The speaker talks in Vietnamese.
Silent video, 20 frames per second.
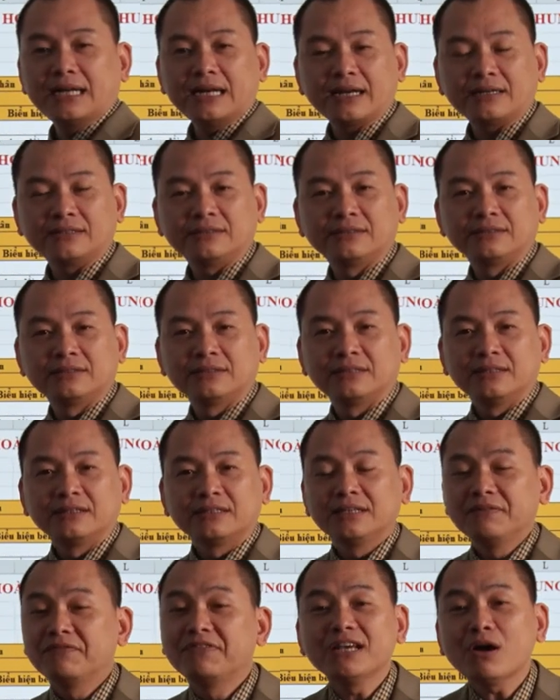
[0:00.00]
này này,
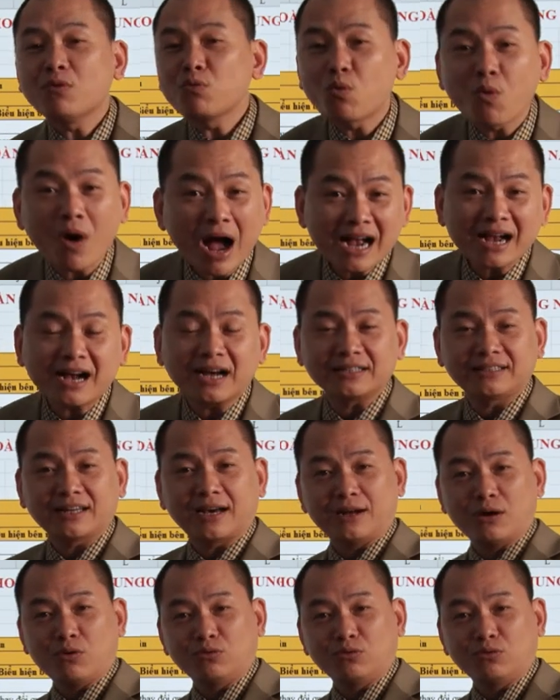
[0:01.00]
thì vì ông quá cẩn thận,